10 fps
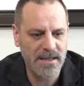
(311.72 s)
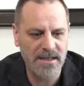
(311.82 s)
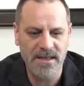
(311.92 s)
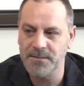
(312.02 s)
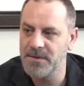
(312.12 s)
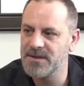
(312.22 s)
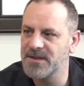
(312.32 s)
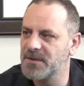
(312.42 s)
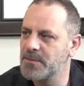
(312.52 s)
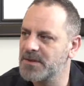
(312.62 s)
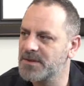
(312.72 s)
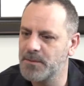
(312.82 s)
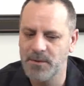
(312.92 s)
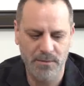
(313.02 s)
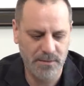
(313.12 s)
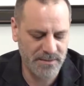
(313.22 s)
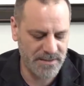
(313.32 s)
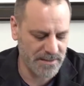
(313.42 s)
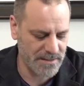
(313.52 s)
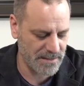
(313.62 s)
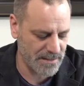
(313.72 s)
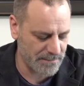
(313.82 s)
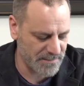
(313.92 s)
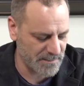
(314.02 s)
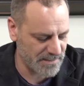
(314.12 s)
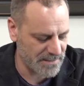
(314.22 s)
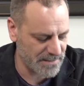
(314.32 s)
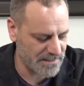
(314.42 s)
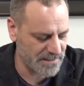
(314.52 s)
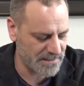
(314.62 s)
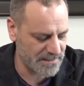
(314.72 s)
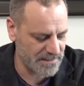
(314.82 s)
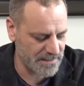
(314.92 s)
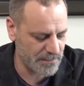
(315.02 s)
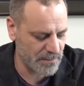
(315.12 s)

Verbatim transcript: Ben kendimden sıkılmak istemiyorum. O yüzden de yaptığım işlerin arasında